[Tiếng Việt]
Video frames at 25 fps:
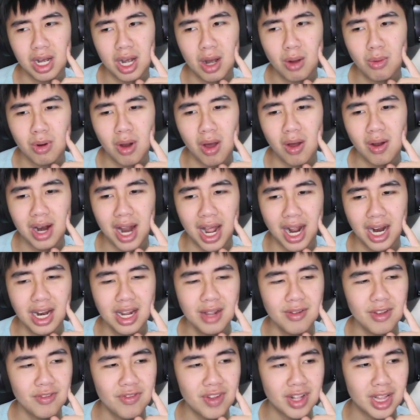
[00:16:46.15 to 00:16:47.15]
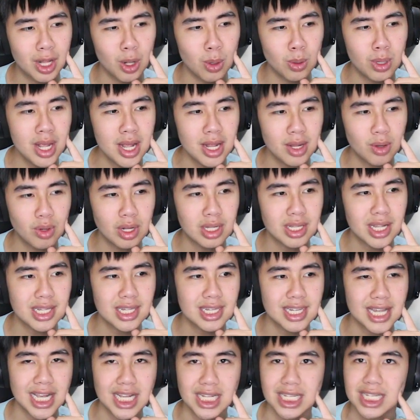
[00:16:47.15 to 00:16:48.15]
không lo lắng về cái việc thiếu tiền trong thời
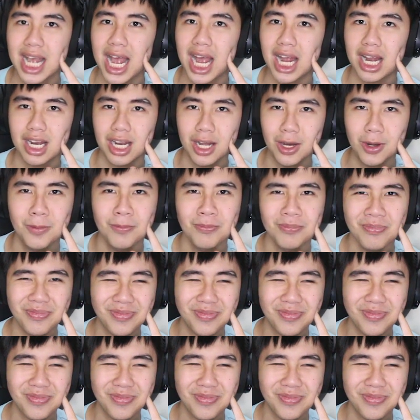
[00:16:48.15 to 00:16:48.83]
gian dài dài nữa đâu